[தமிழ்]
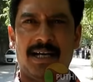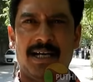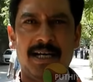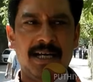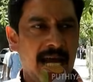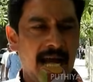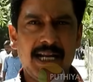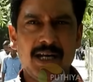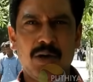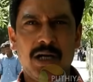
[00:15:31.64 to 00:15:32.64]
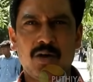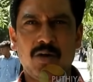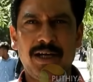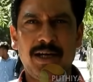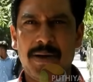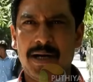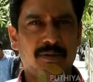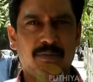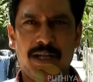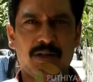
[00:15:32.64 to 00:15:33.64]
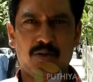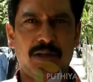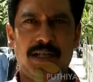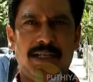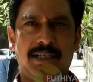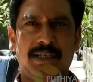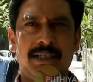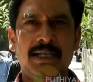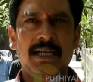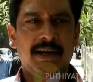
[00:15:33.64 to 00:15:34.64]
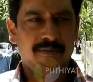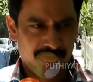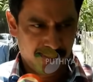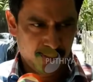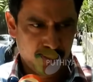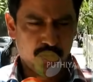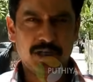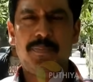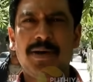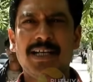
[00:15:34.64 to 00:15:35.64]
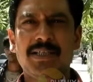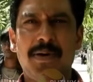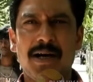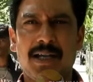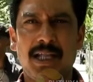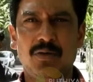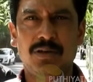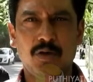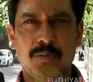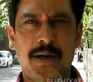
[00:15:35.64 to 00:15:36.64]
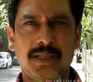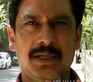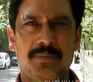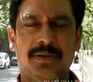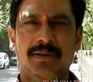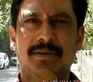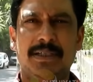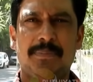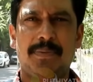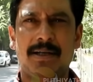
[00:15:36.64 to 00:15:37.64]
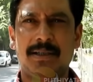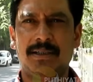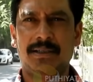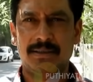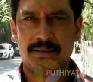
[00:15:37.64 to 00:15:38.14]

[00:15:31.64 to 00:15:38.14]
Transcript: வாங்குறாங்க ஆனால் குணா கோவையை பார்க்க முடியாத சூழ்நிலை இருக்குது முகப்பனாச்சும் பார்க்குற அளவுக்கு ஒரு பாதுகாப்பு ஏற்பாடு